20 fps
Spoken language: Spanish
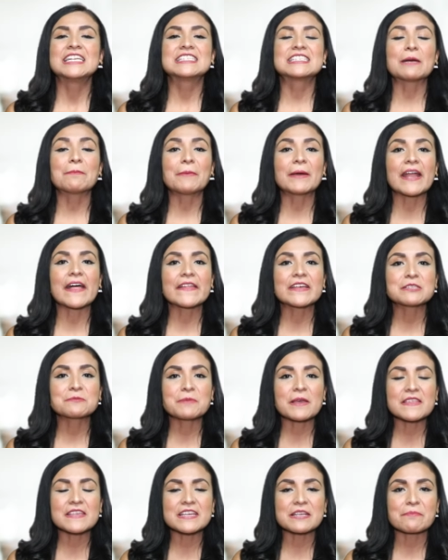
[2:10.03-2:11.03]
Ya para
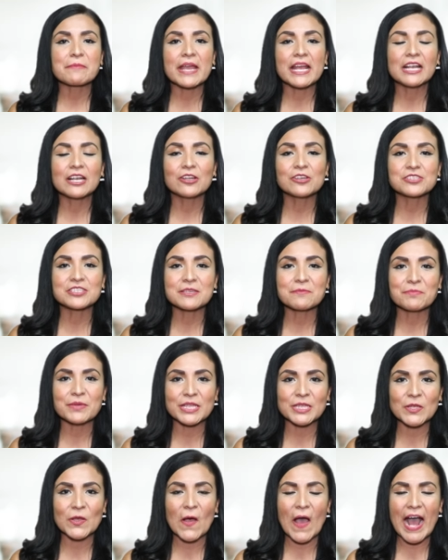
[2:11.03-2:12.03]
despedirme, los
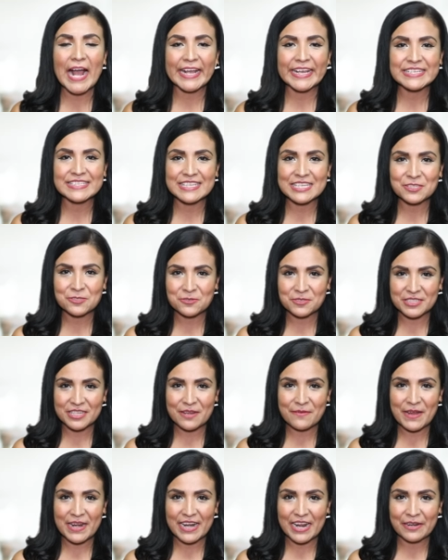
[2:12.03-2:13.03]
invito a que se
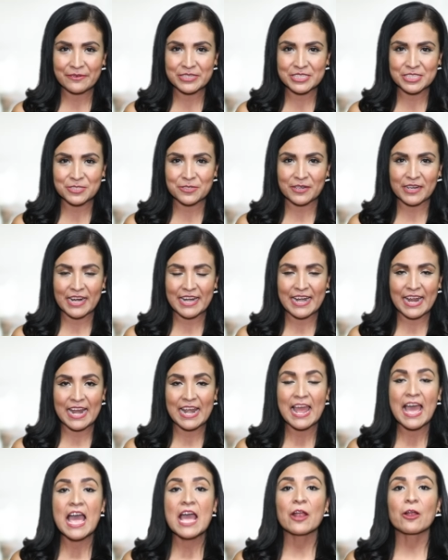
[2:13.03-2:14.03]
suscriban a nuestro
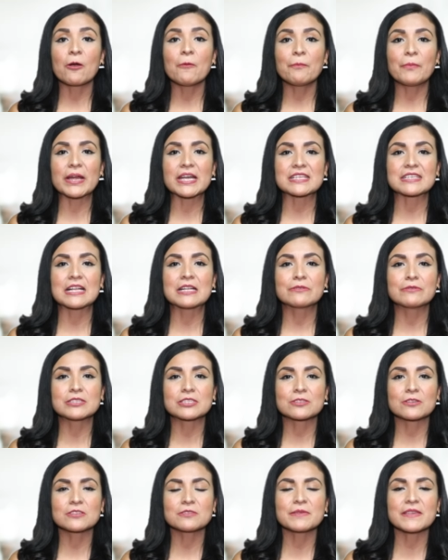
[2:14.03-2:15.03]
canal, compartan
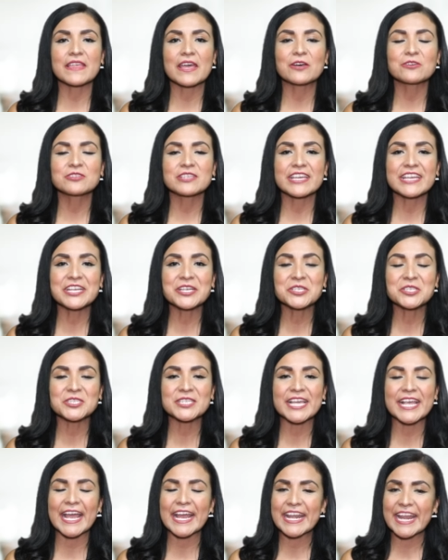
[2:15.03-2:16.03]
nuestros videos y nos
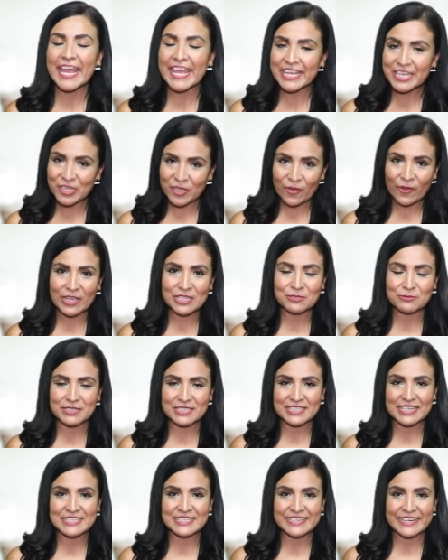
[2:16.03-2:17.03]
sigan en todas
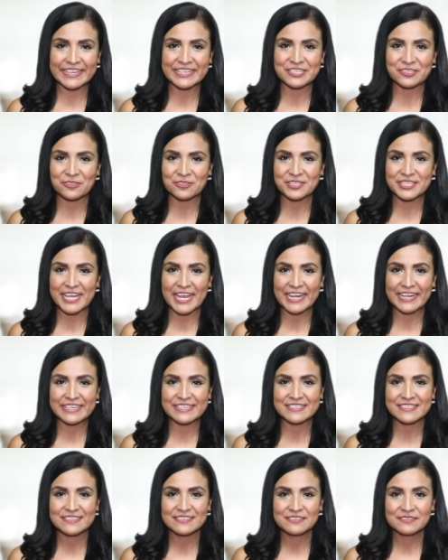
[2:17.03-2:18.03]
nuestras redes
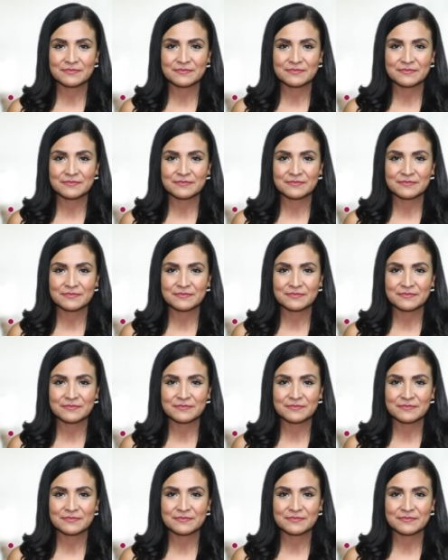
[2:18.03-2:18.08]
sociales.